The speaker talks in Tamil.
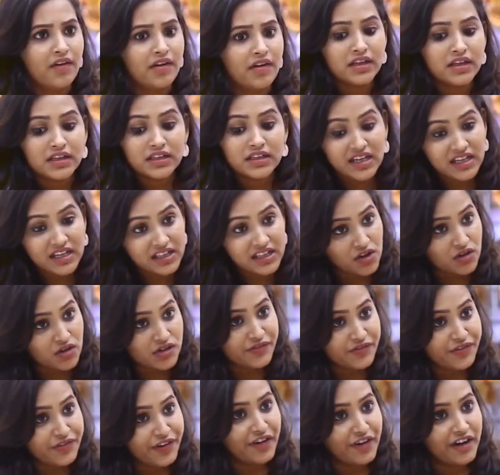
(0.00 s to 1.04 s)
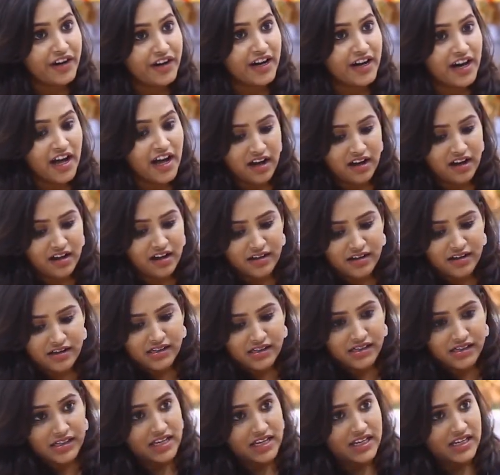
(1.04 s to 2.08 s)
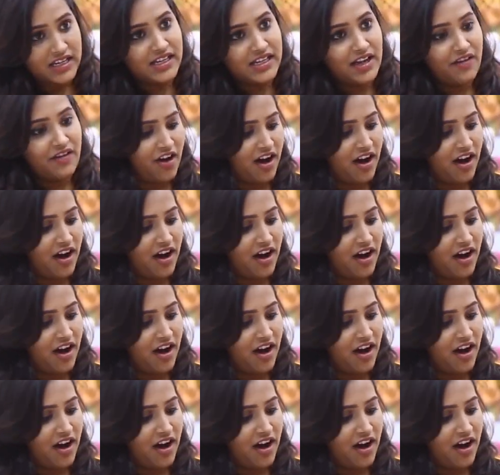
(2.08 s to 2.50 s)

த்ரீ தௌசண்ட் ஃபைவ் ஹண்ட்ரடா சீரியஸாவா